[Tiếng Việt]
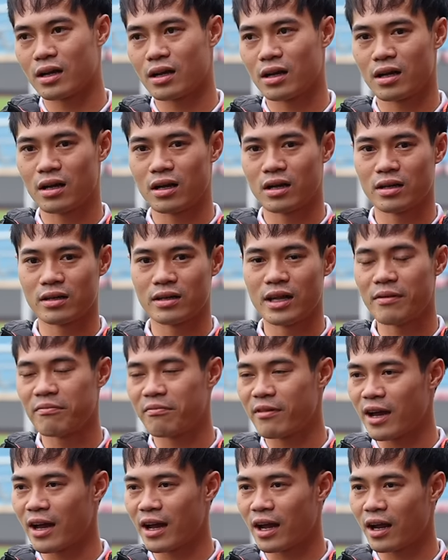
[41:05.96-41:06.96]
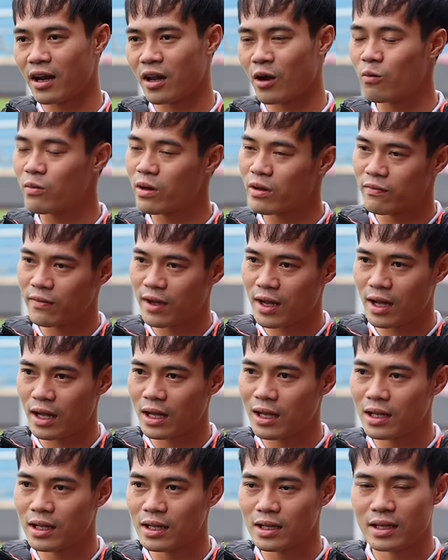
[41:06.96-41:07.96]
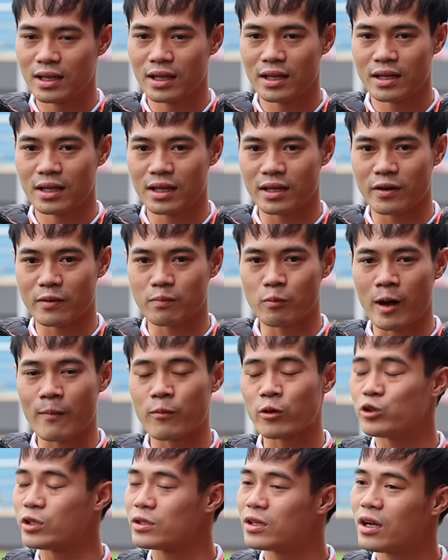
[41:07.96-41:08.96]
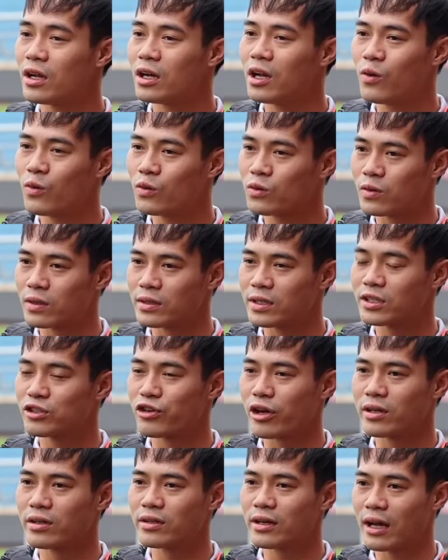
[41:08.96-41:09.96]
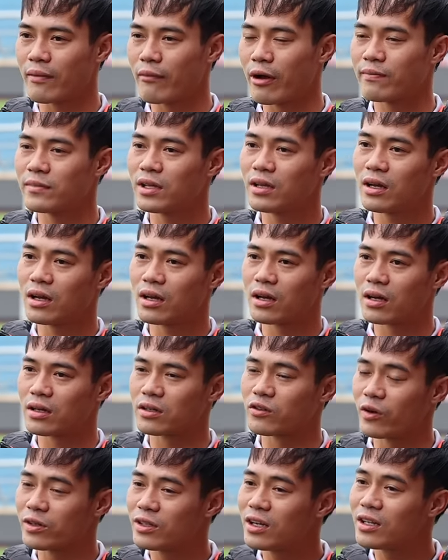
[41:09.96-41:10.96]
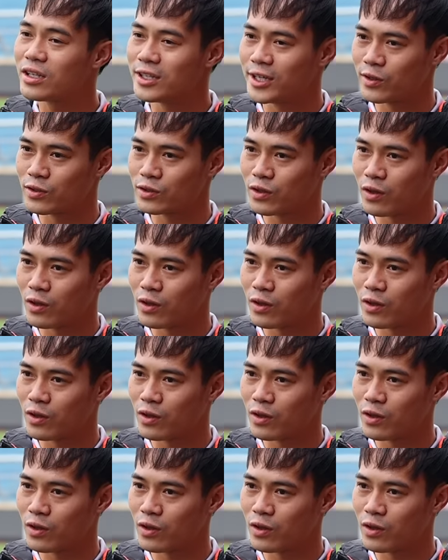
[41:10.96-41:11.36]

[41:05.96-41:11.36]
là nên về hay là không nên về. Thì bọn em nói chuyện rất là lâu rồi, những chuyện như này bọn em rất là nói rất là nhiều